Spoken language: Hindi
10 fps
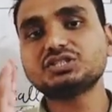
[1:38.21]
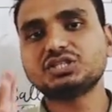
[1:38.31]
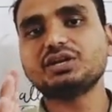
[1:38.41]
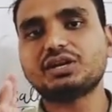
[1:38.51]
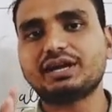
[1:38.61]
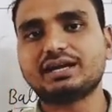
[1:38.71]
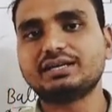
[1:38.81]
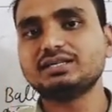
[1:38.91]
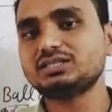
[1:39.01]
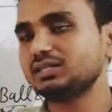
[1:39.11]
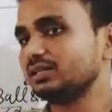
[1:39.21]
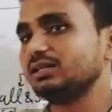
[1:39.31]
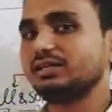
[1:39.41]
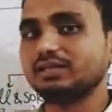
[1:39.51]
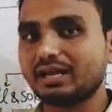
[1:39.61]
स्थिर रहेगा
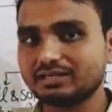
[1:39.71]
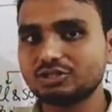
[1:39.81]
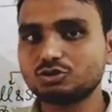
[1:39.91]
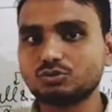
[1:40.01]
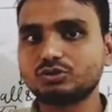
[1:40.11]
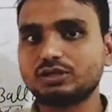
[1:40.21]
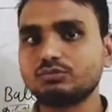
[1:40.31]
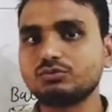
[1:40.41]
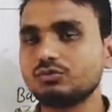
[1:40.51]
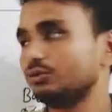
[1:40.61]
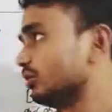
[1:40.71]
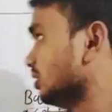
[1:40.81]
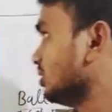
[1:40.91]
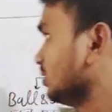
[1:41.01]
इसलिए ऐसे जो होते हैं उनको